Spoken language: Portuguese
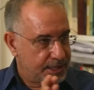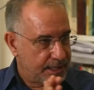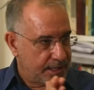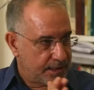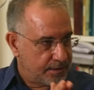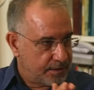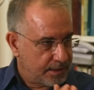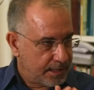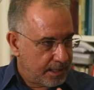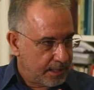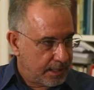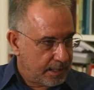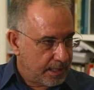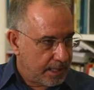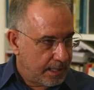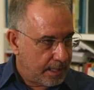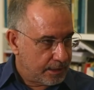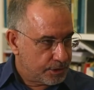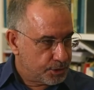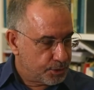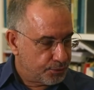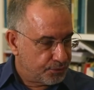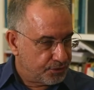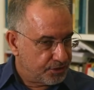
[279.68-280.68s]
que a, a,
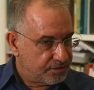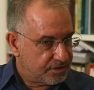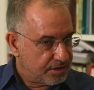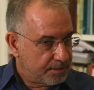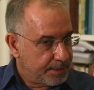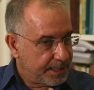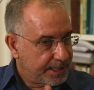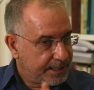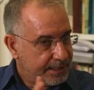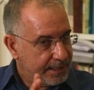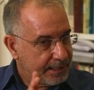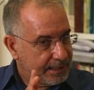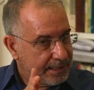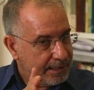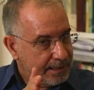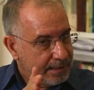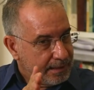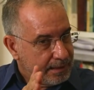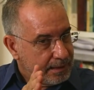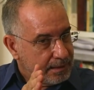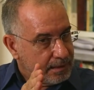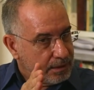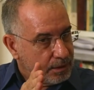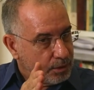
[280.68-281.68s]
a justiça americana
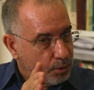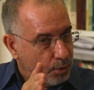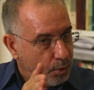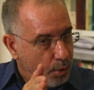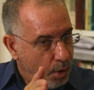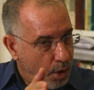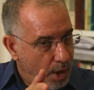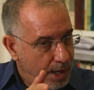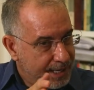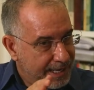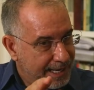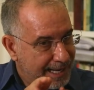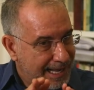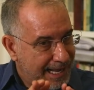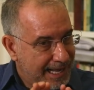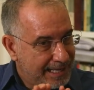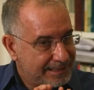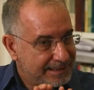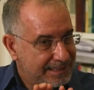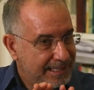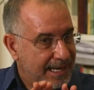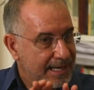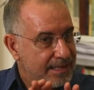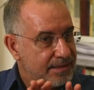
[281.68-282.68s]
corre
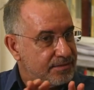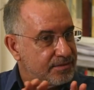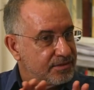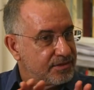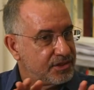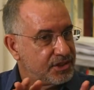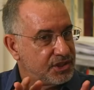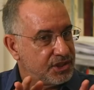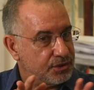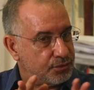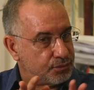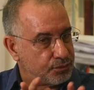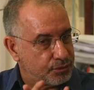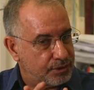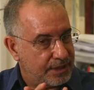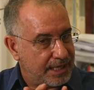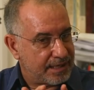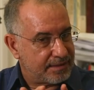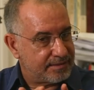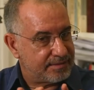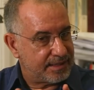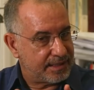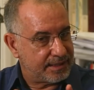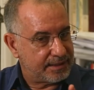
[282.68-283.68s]
atrás disso,
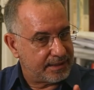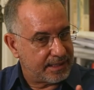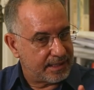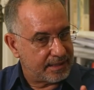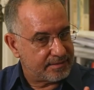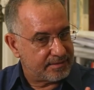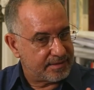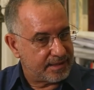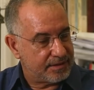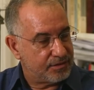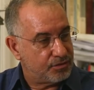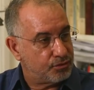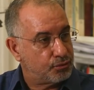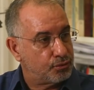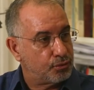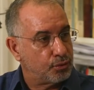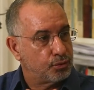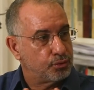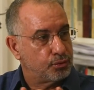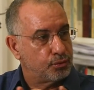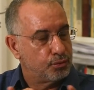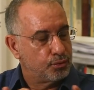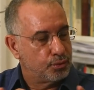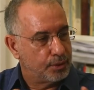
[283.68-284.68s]
dessa, dessa
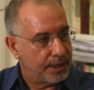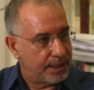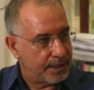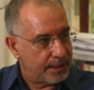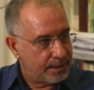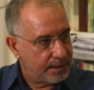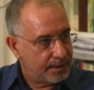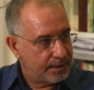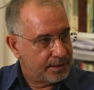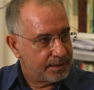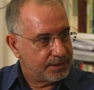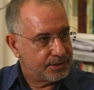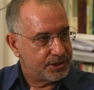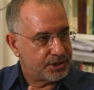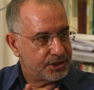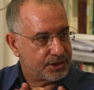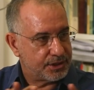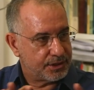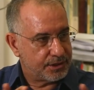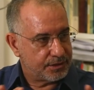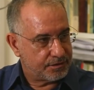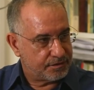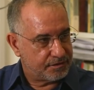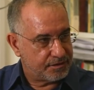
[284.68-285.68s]
estrutura
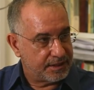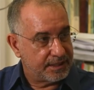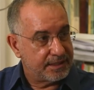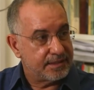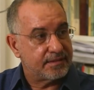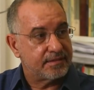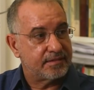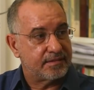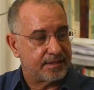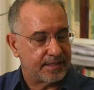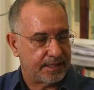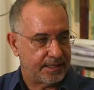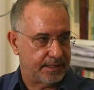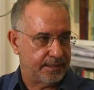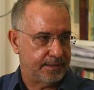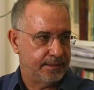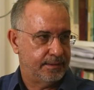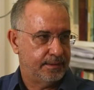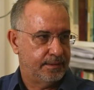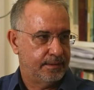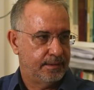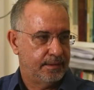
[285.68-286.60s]
de financeira?